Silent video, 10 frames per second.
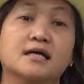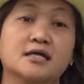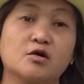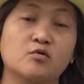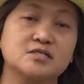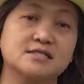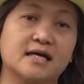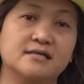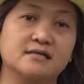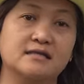Nakita ko kasi
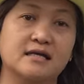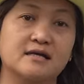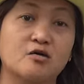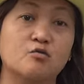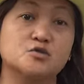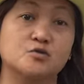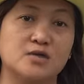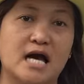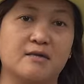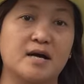sa kanya na talagang gusto
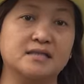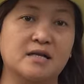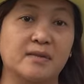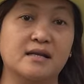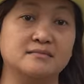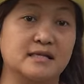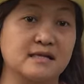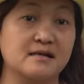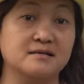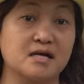niya. Bata pa lang
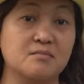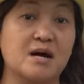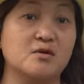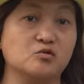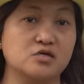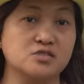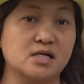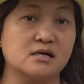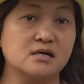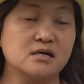talagang nagmamanok na
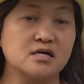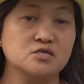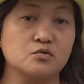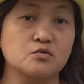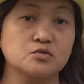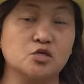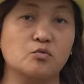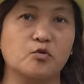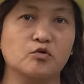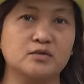siya. So,
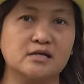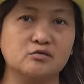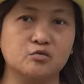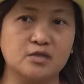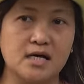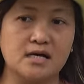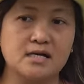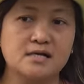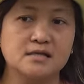sinuportahan ko na.